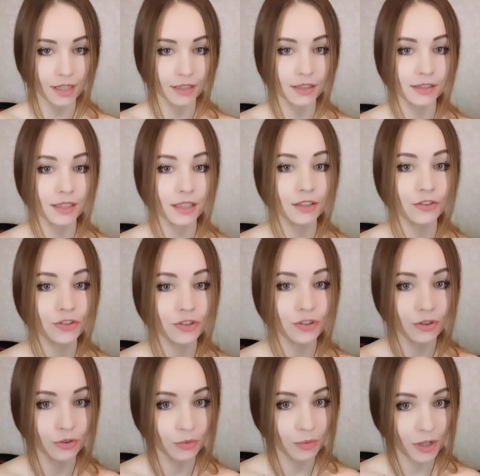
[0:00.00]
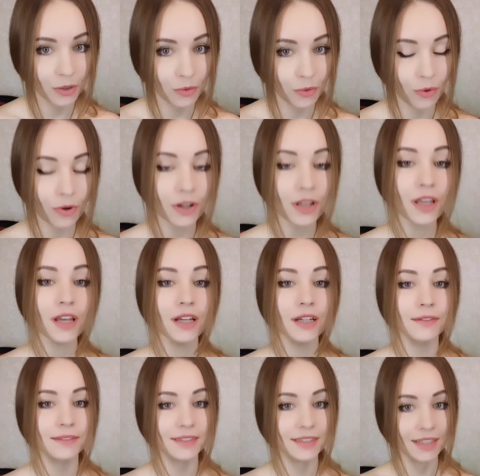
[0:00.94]
а достаточно глубоко
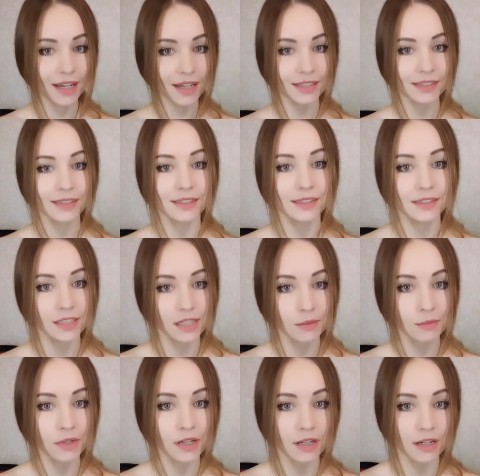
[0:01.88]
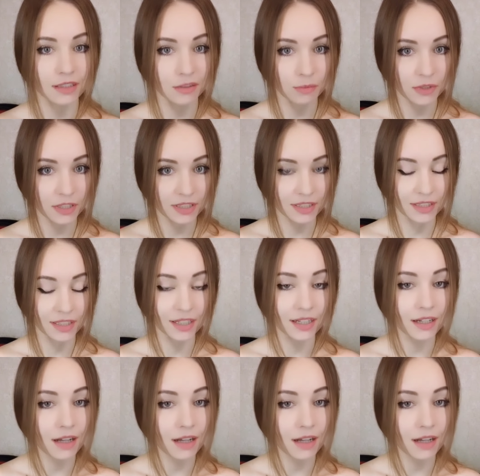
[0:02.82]
вся система расписана,